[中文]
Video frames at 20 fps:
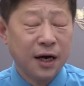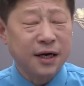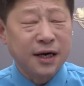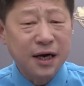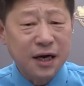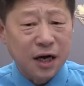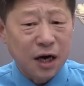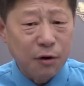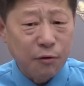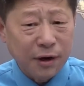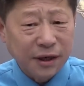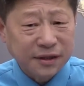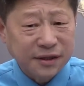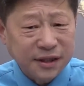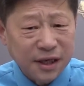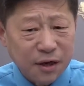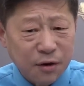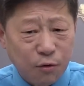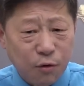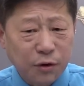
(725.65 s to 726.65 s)
更何况
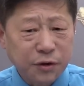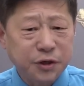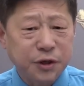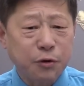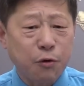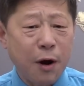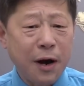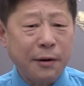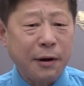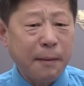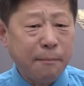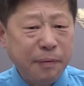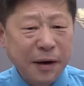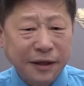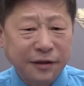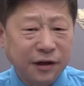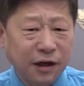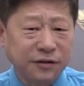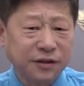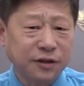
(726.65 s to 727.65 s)
正国级官员
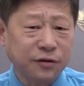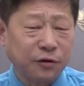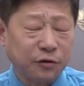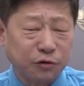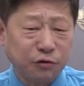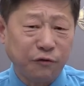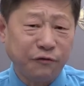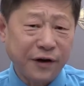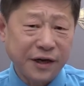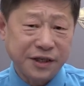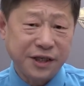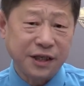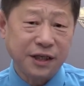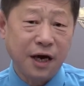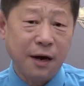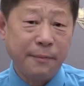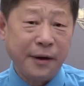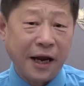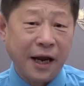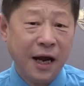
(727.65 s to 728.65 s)
碰到这种突发心
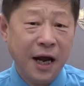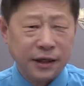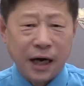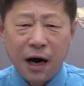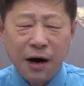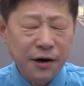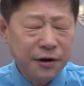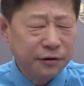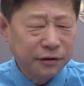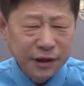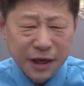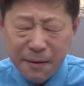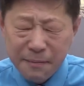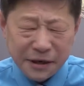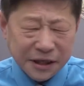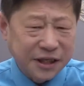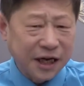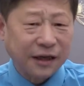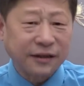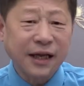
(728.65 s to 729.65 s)
脏病，然后有那
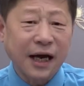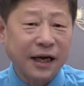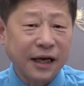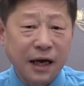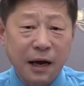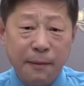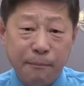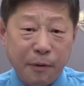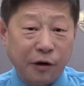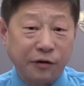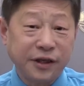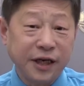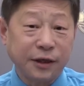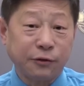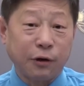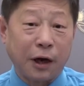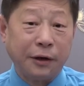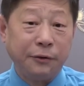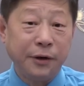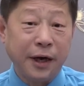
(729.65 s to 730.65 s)
么强大的一个保健
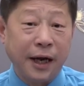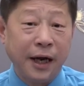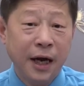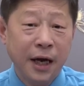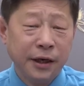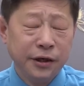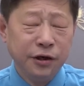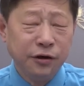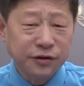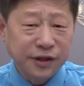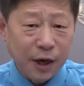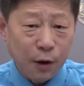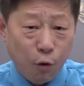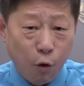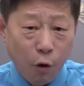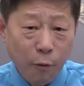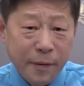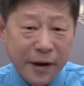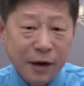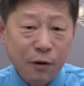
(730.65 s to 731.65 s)
团队，又在
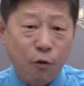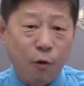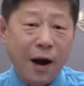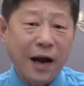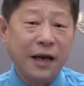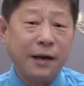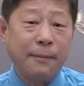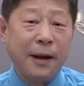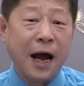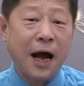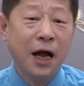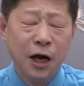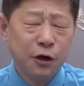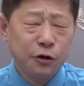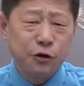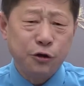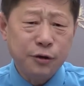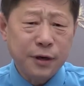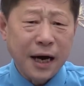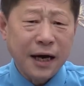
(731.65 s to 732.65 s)
国宾馆里面，
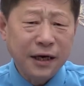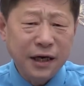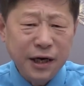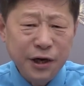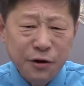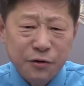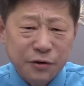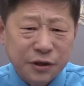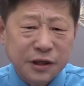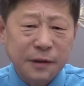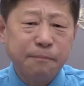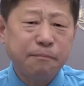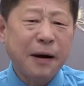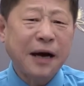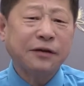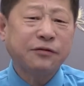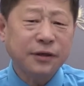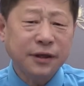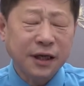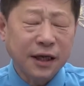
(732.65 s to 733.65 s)
居然六十
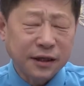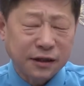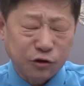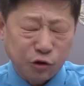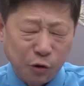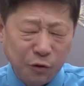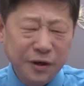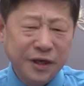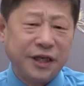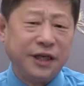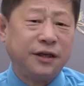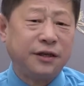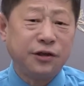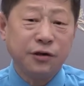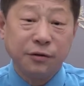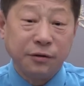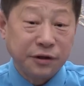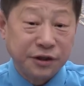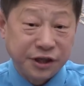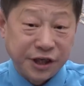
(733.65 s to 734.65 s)
八岁的总理
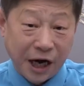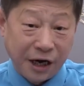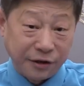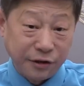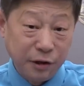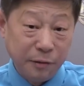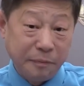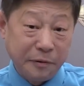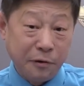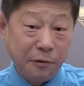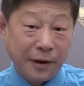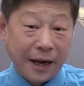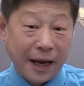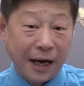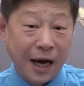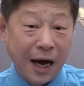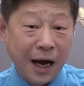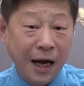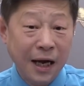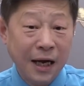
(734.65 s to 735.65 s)
就抢救不过来
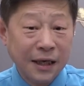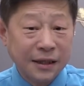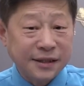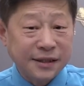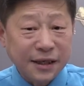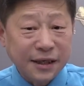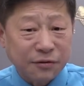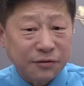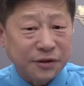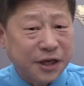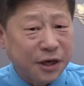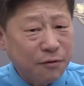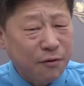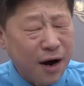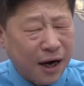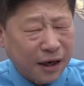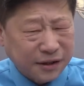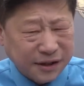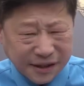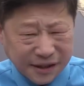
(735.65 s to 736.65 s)
了，这种情
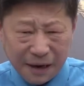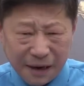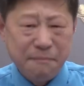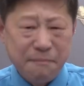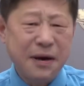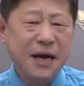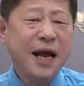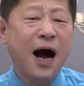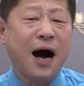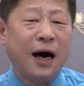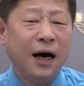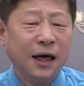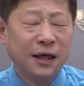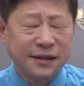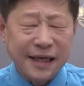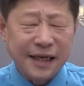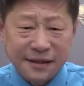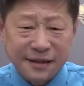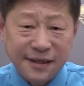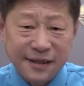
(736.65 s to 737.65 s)
况怎么样？
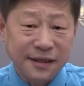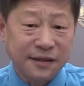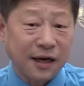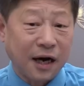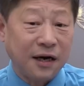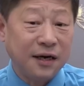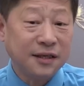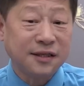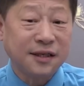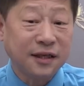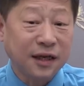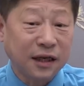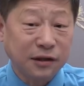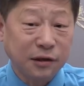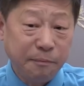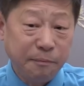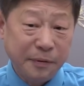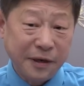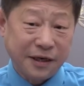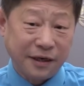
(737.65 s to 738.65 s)
在正常人身上
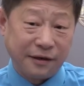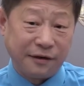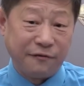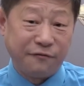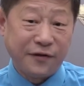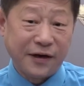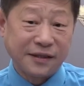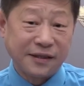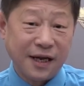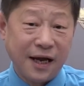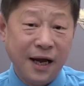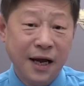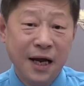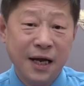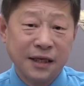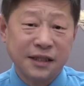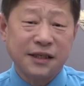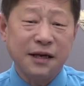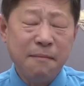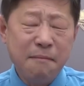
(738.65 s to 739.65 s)
都不可能发生，
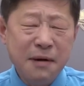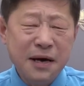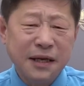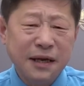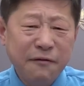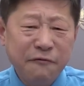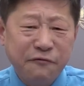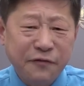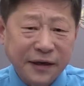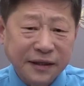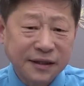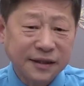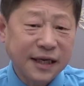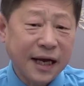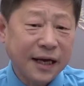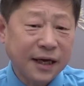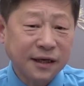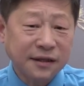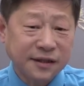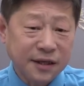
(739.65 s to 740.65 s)
怎么能发生在
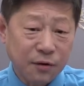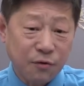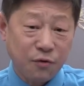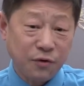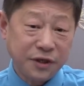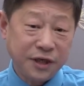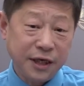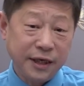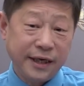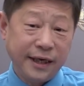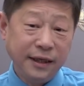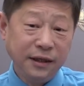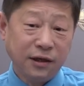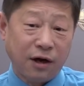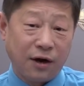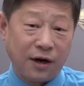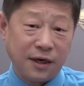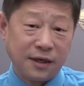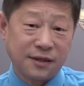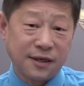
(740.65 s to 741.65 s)
一个正国级领
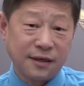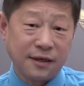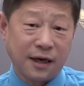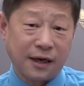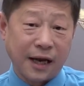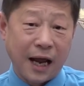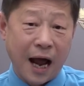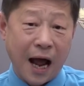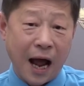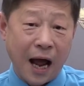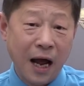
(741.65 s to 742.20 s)
导人身上呢？